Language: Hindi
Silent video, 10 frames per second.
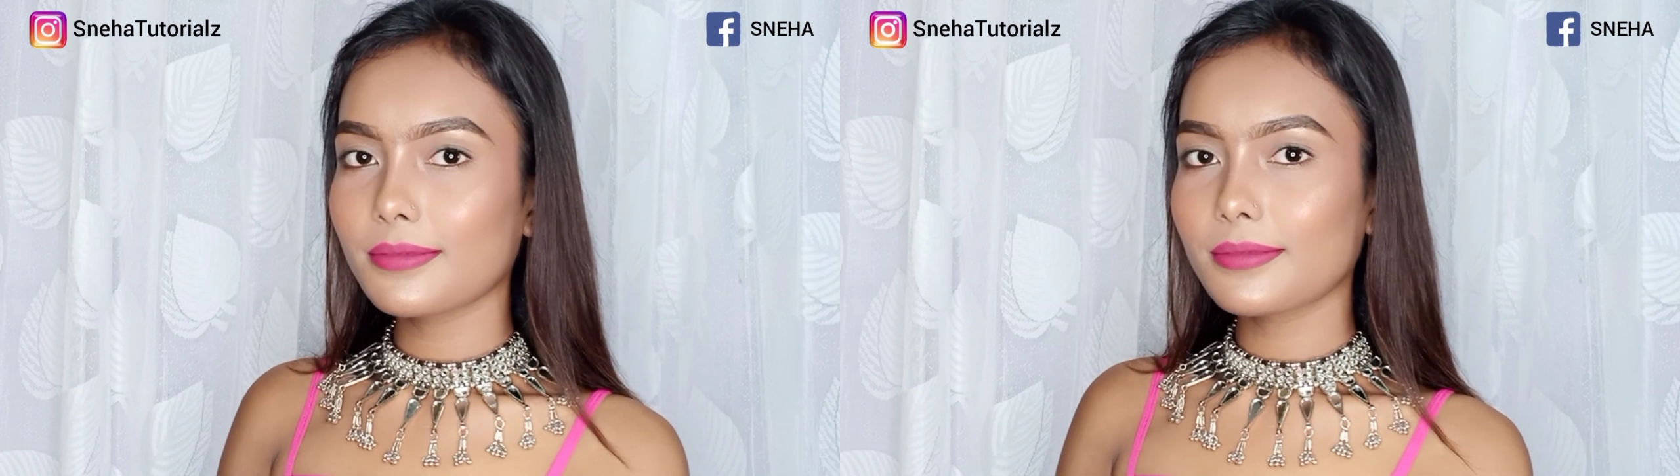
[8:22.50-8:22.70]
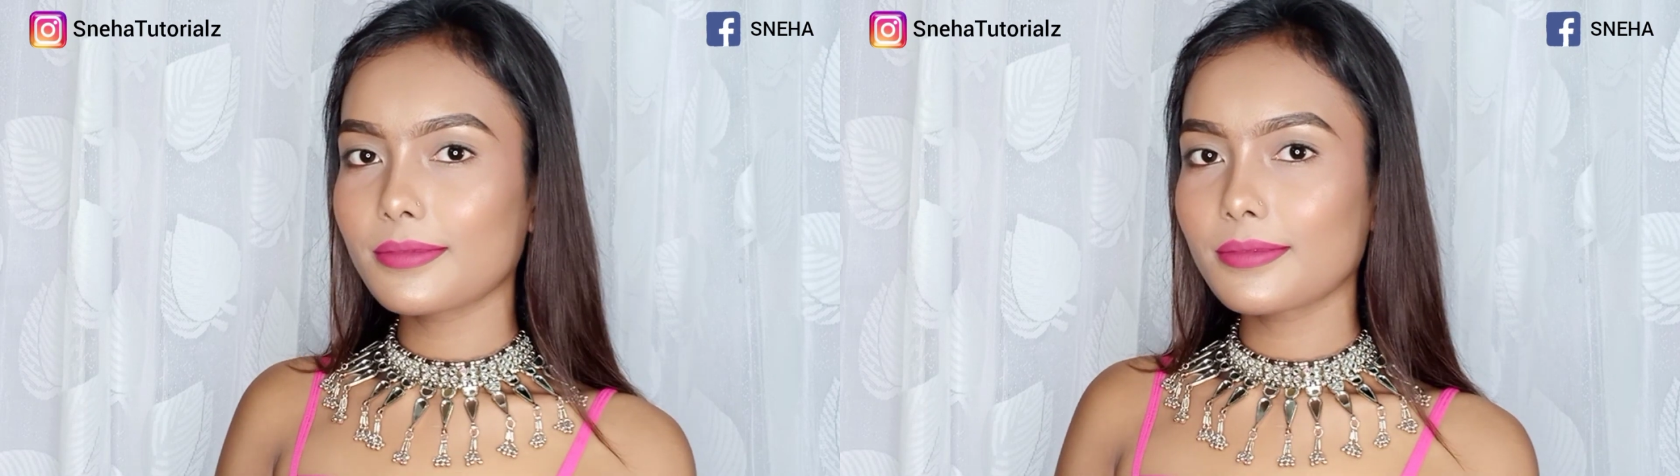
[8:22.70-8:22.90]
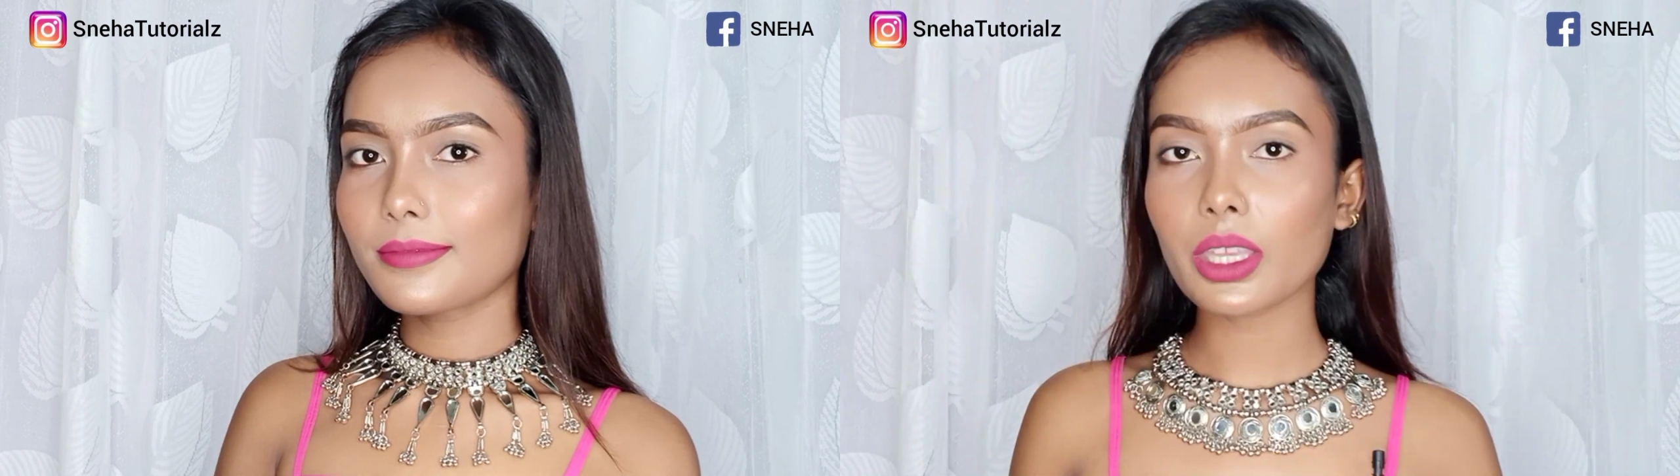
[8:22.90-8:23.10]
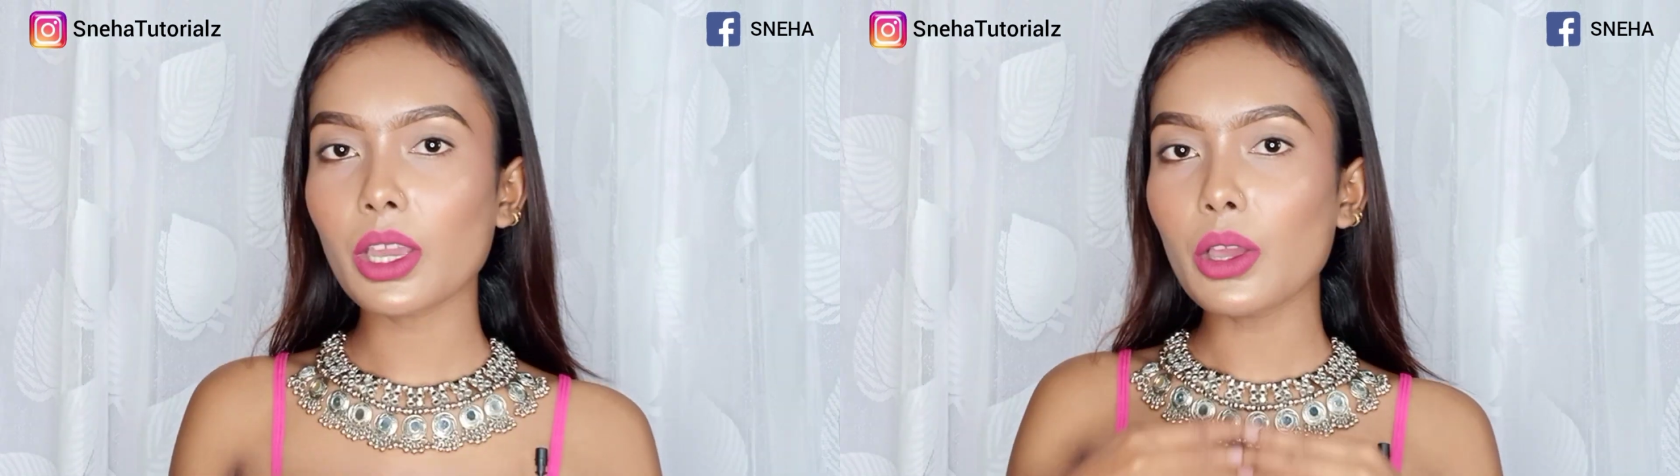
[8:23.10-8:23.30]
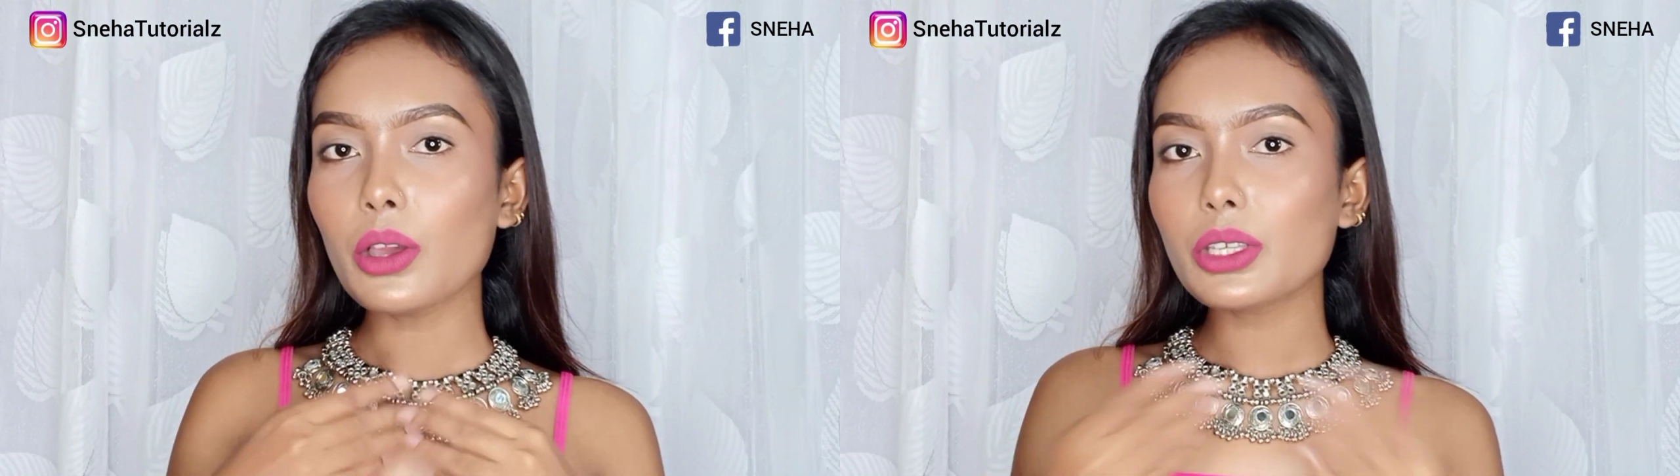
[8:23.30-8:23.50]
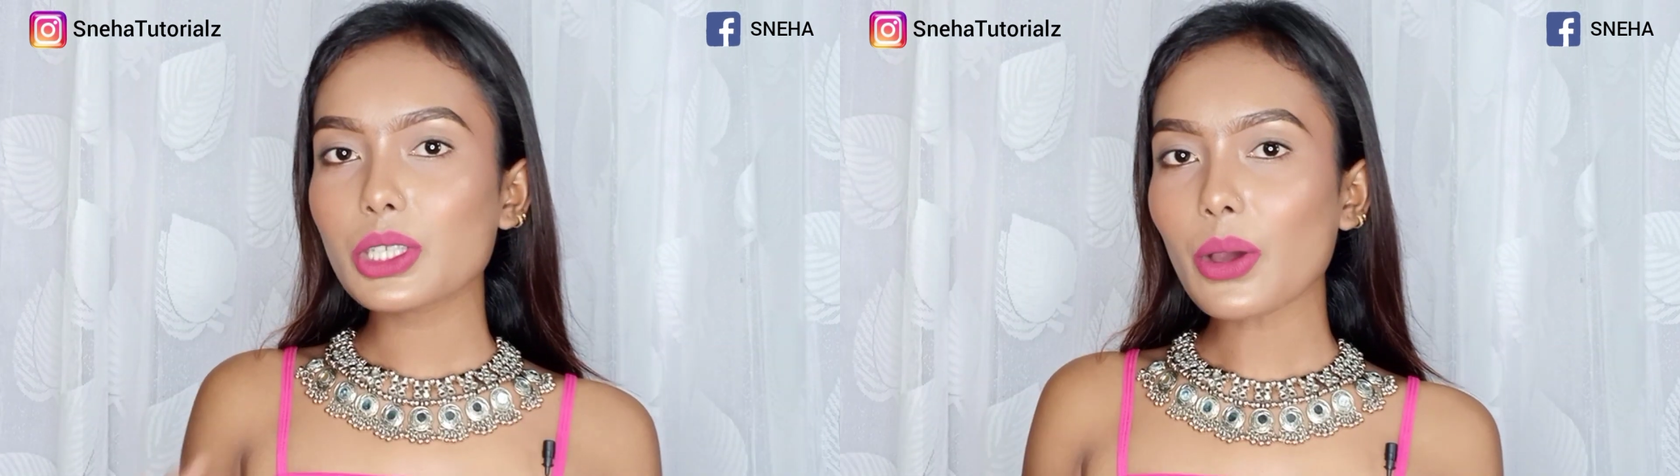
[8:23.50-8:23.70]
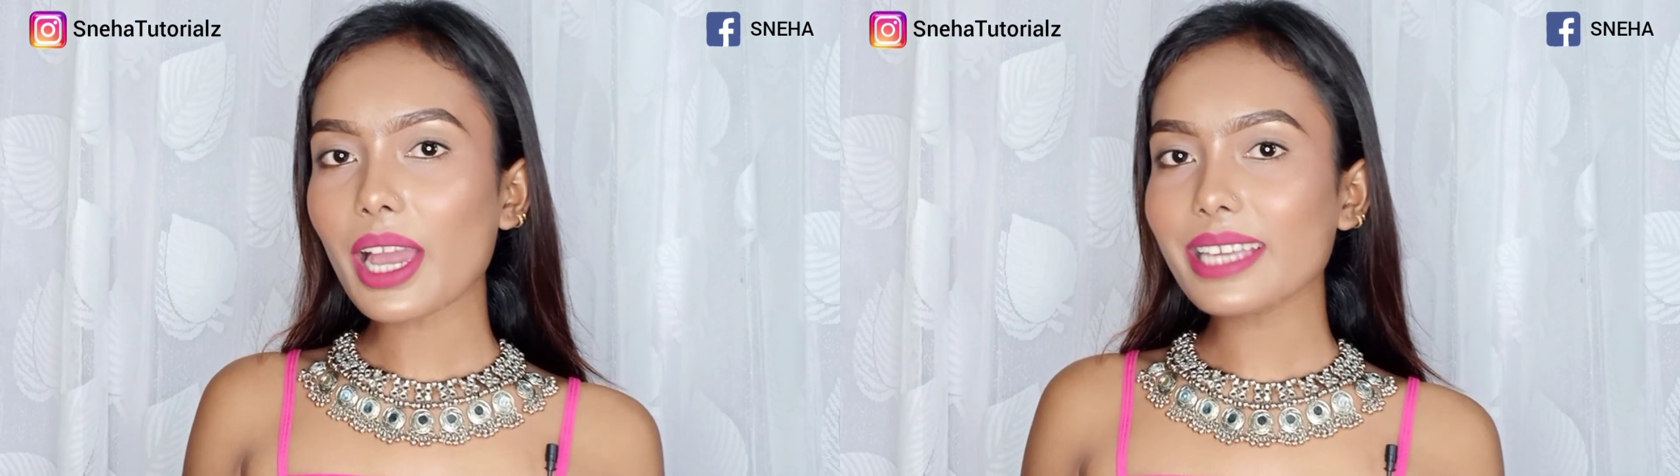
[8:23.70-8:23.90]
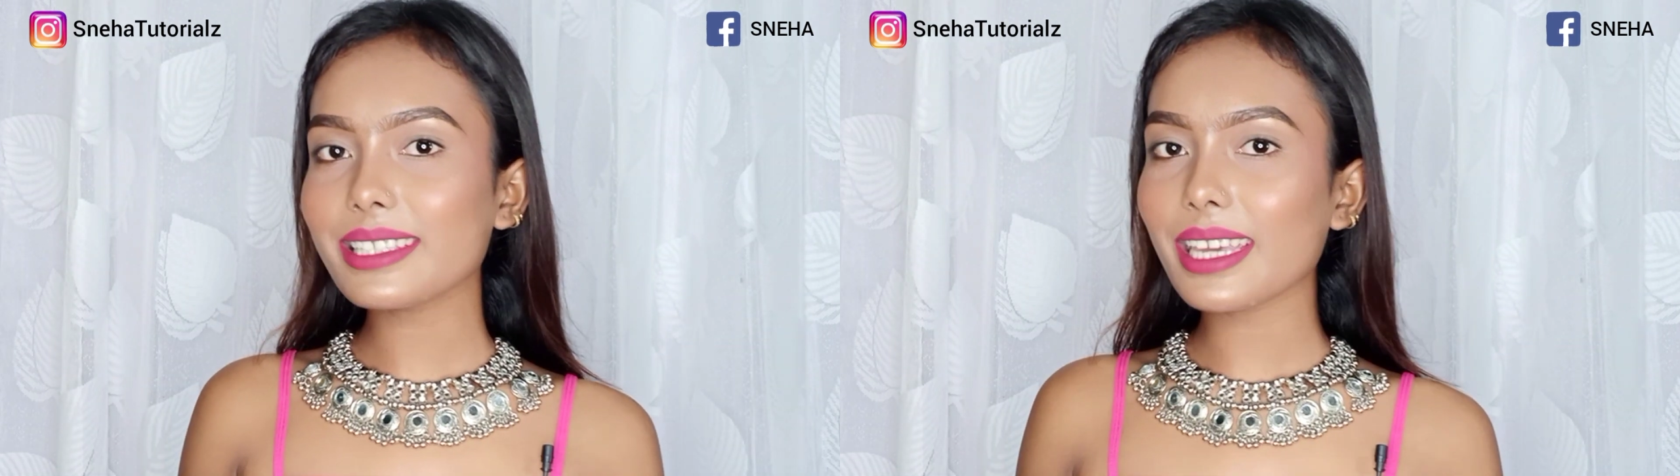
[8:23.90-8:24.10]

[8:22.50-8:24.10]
सो so गाइस